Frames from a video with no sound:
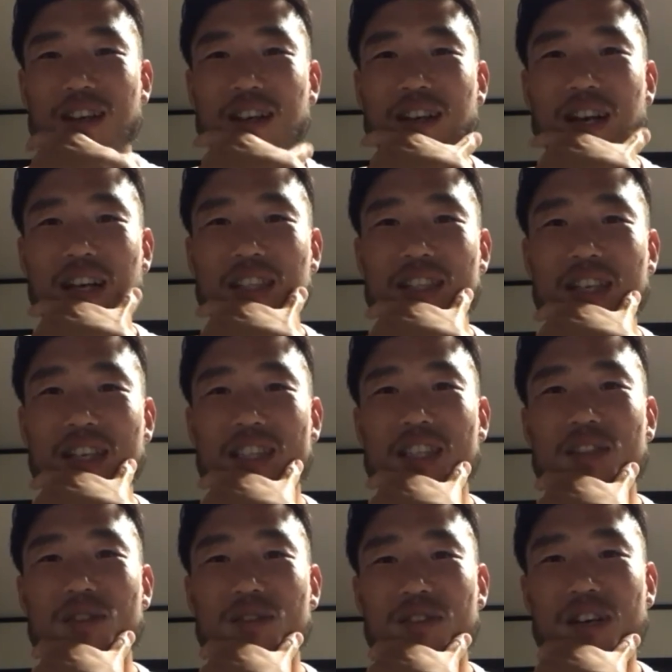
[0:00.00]
足出して
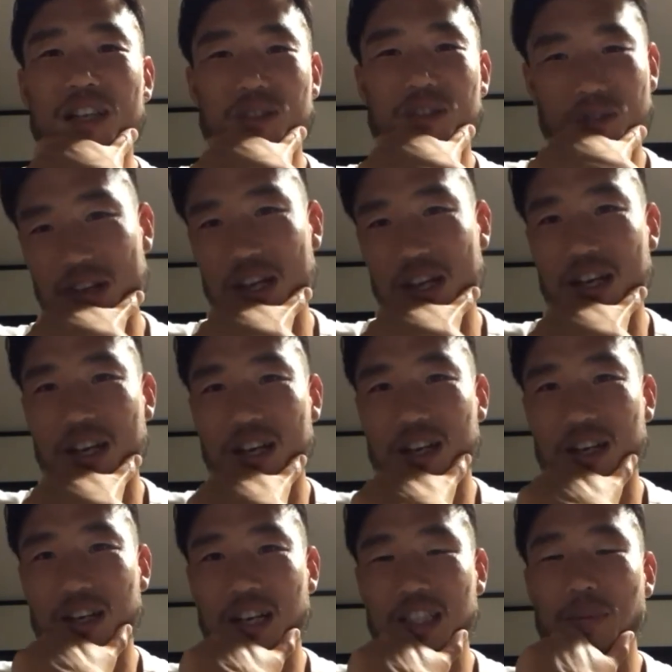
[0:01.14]
くるかとか、
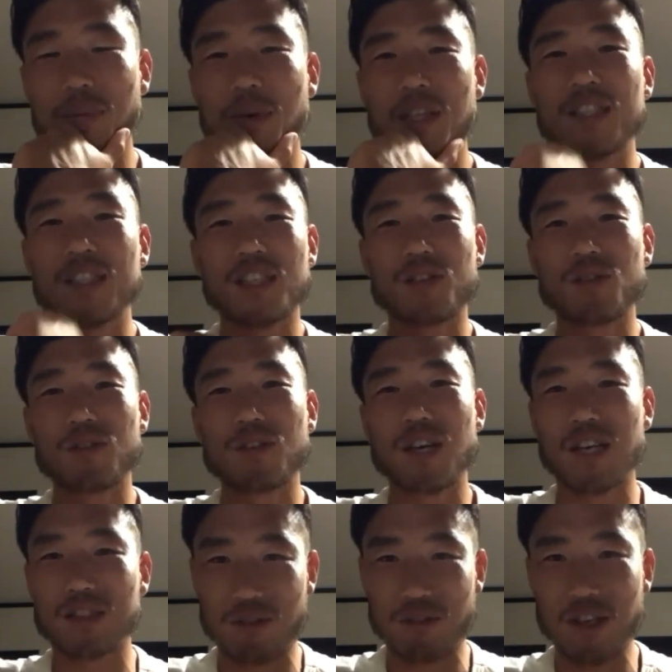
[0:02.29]
頭出してくるか
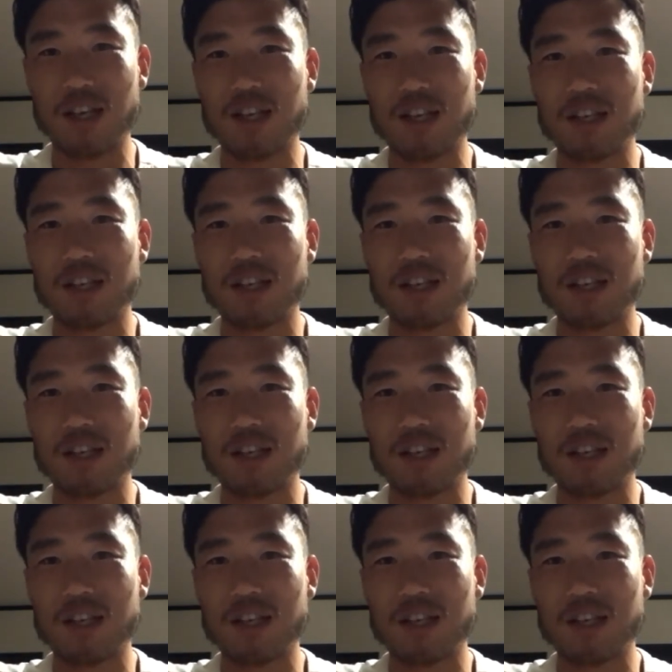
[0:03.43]
とか、